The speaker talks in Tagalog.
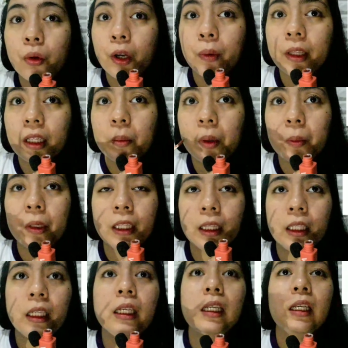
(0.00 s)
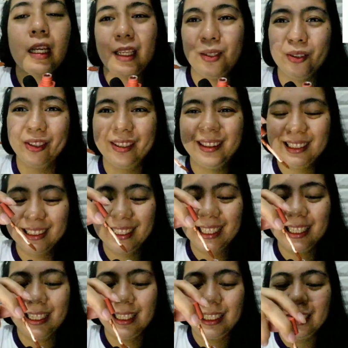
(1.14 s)
kulay white na maminty. Ayun.
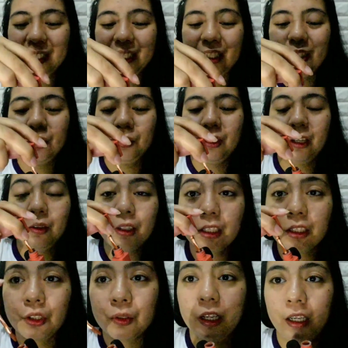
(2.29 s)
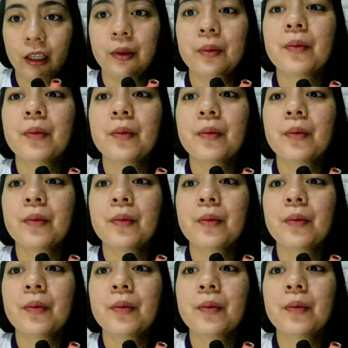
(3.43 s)
So now let's try.